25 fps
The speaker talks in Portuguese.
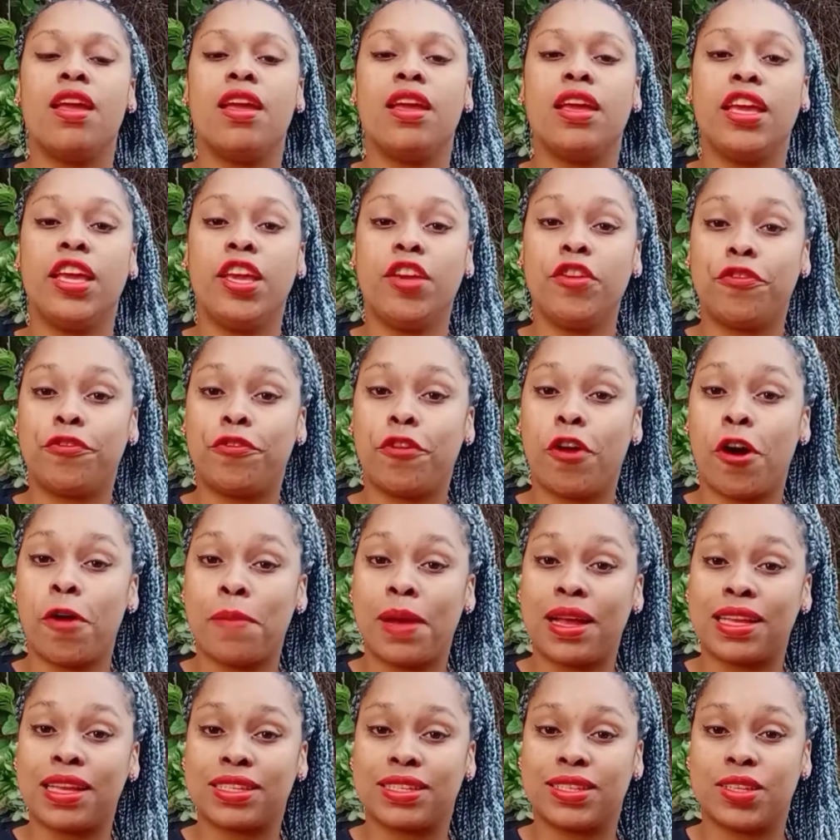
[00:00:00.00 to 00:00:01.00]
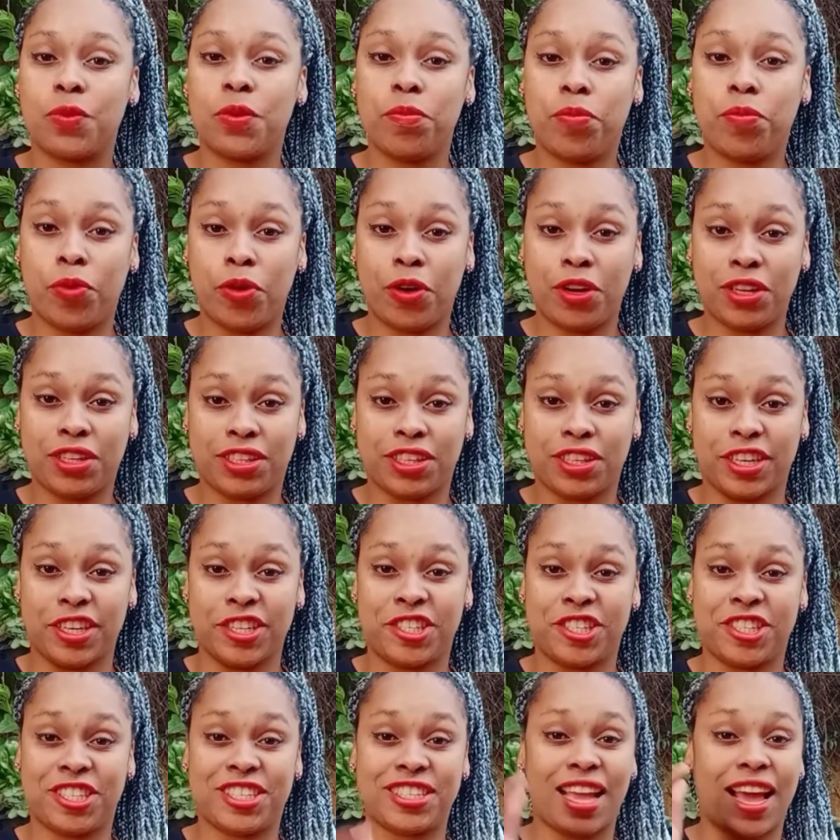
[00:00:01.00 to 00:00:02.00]
E informação
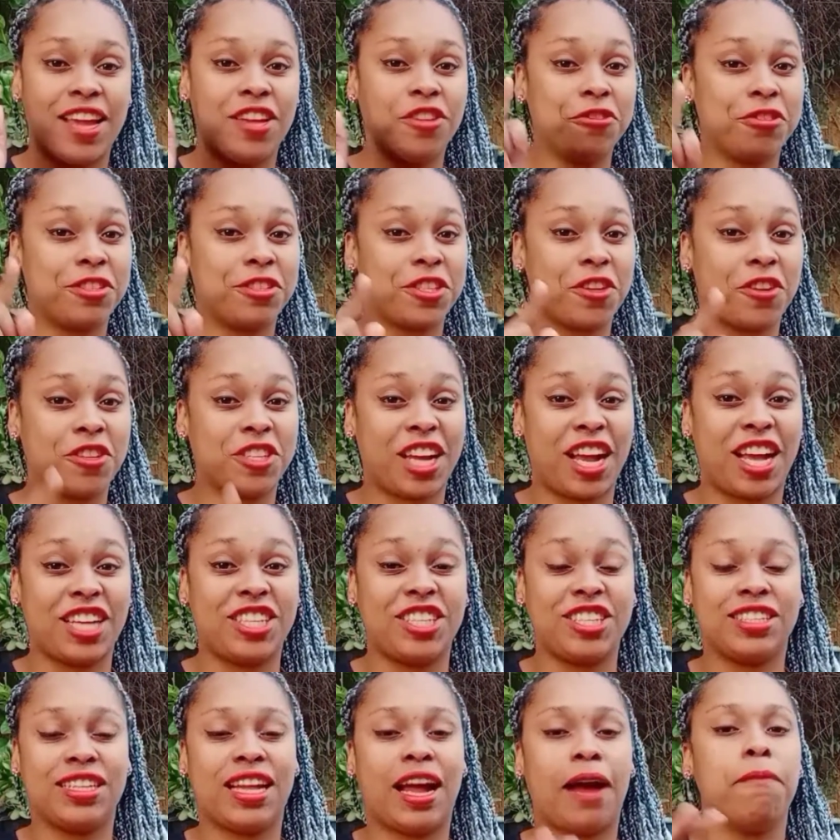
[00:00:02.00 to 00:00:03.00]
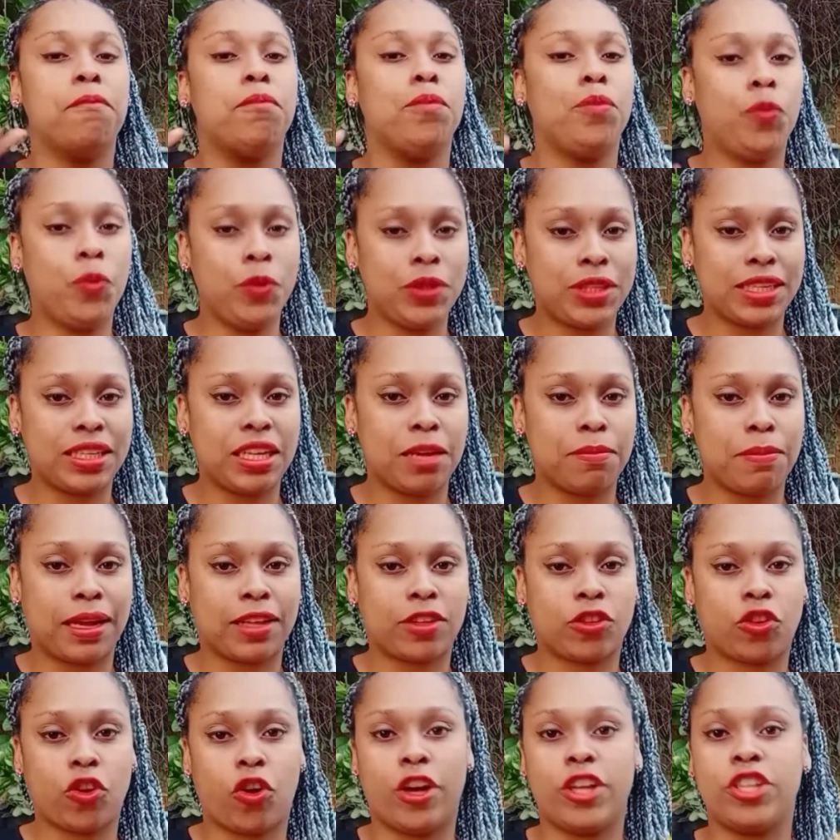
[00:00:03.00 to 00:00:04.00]
importante: se aí no seu jardim dá muita
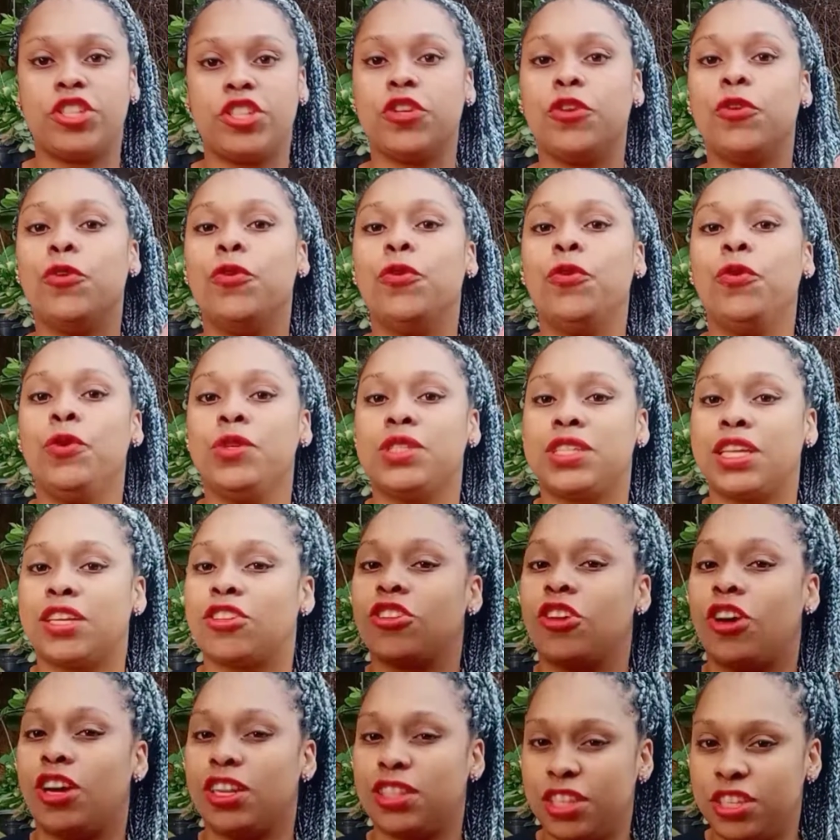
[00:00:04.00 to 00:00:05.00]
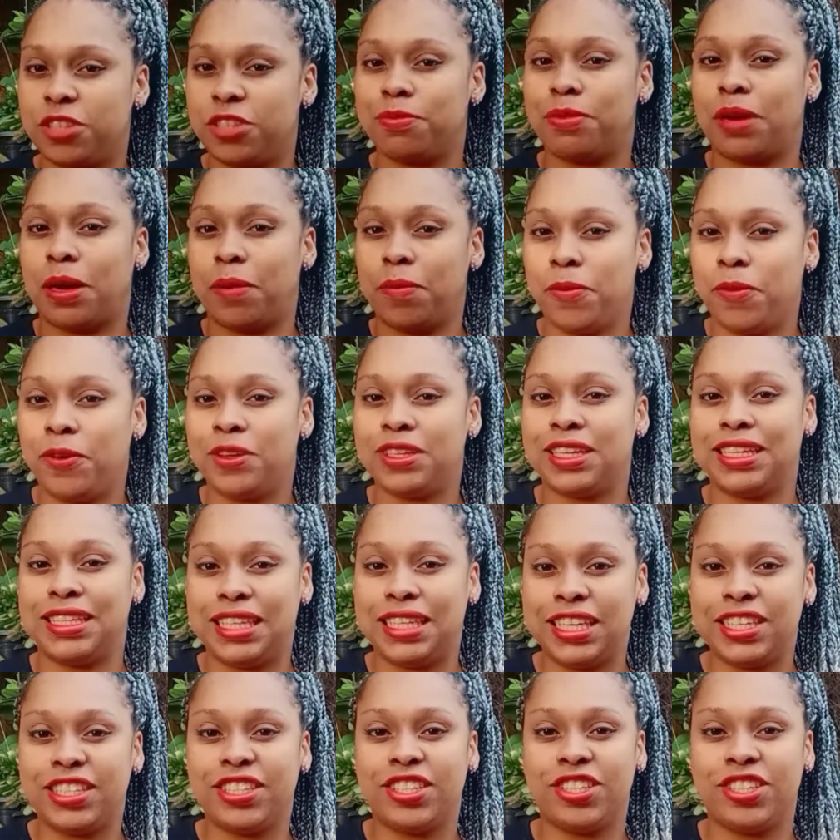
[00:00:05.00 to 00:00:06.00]
nematóide, usa torta de mamona
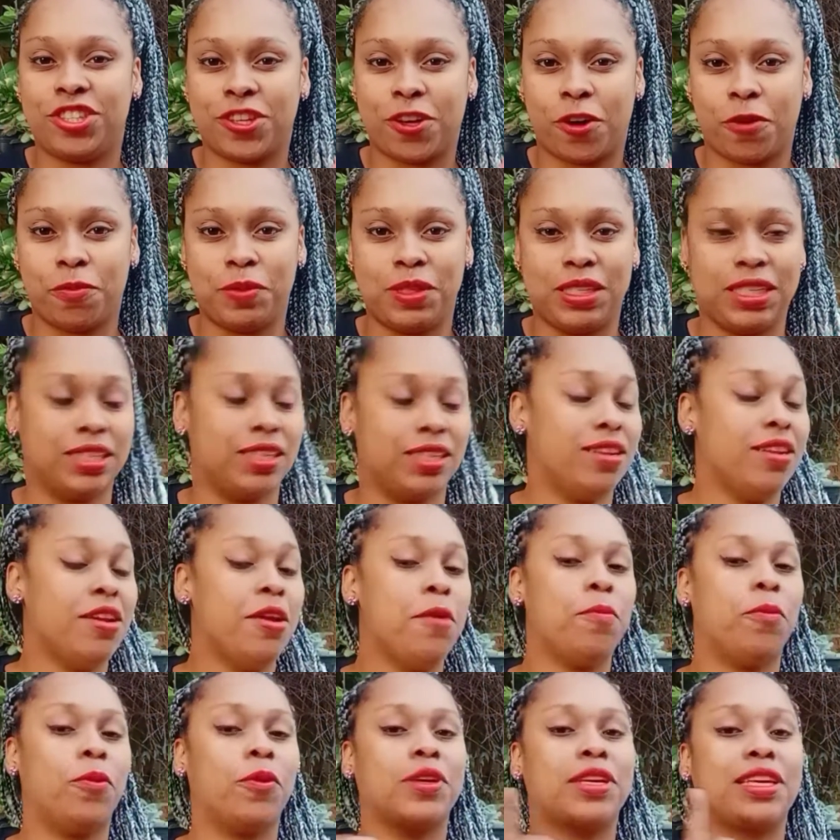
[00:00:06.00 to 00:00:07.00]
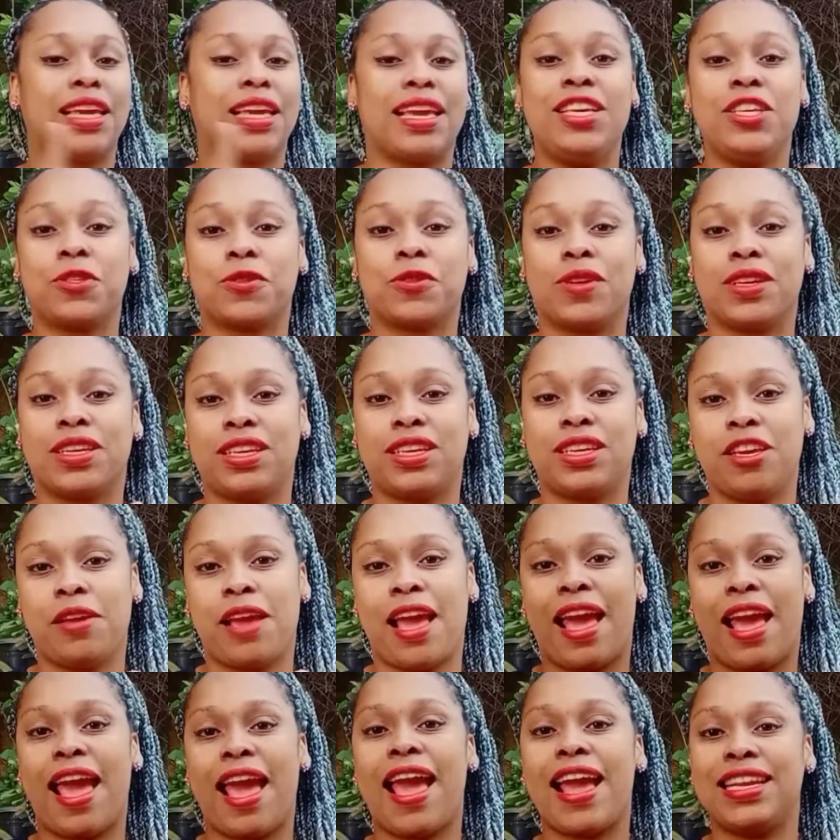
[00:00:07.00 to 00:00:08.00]
nesse chão, Porque isso aqui
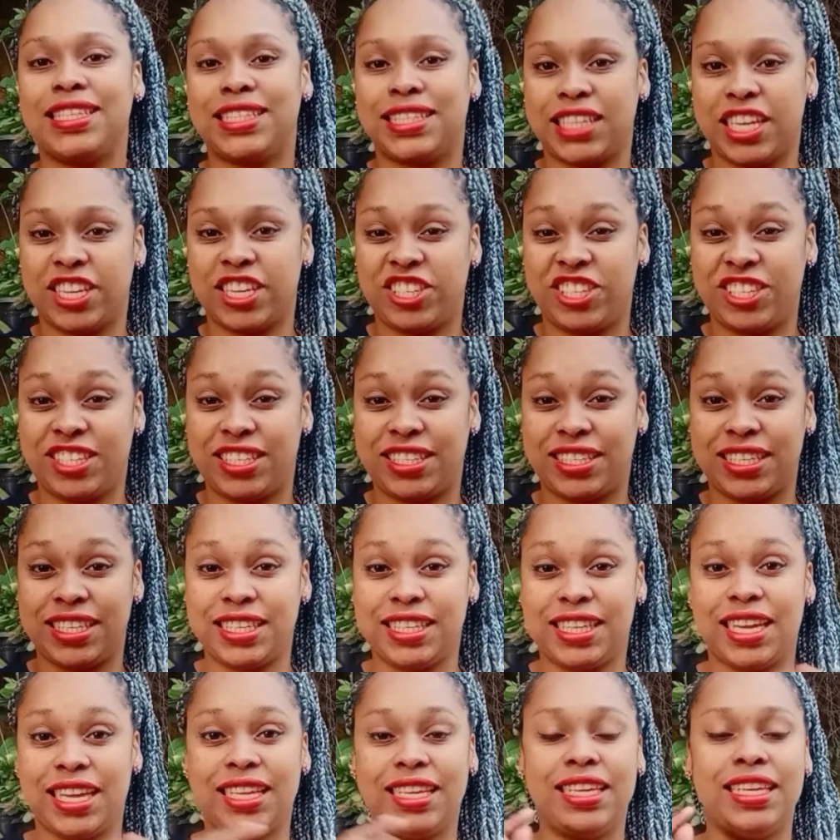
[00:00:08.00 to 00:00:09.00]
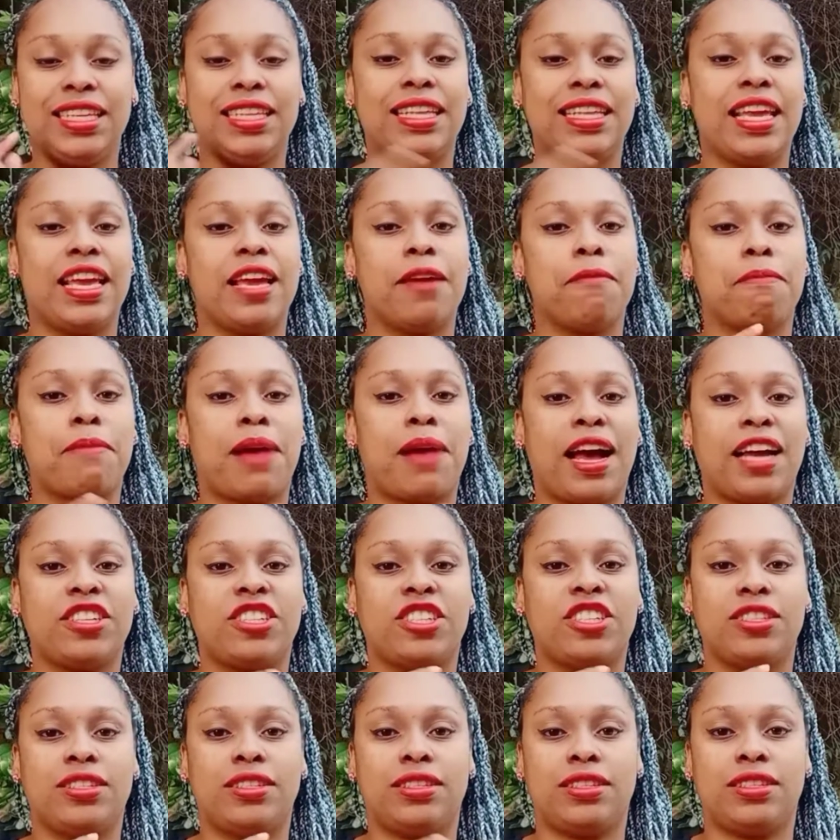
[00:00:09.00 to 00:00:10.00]
é inseticida e
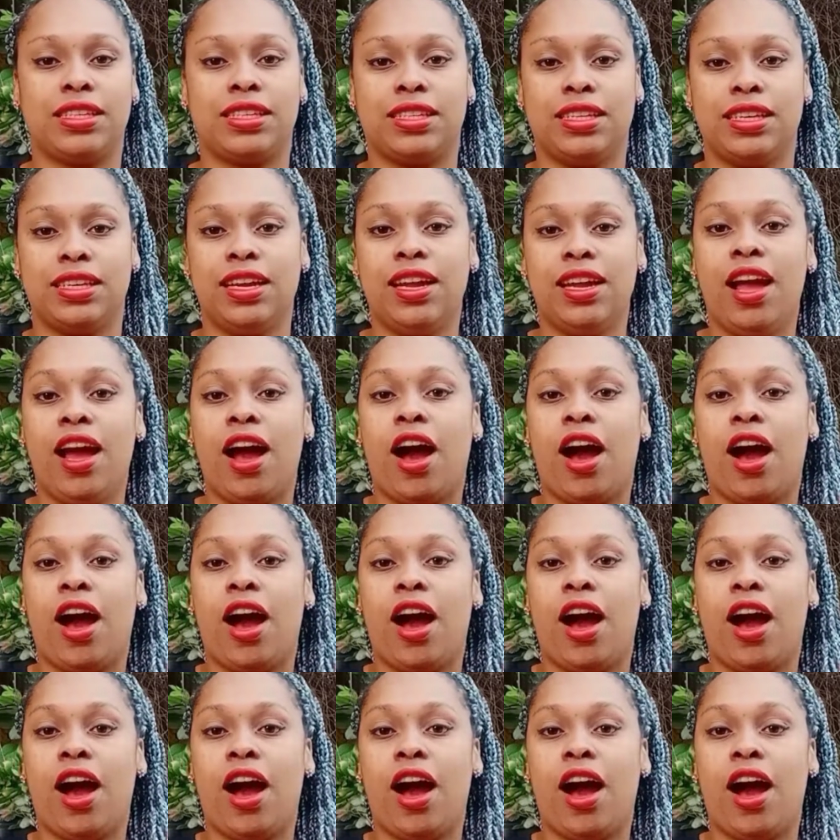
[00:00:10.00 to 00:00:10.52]
nematicida.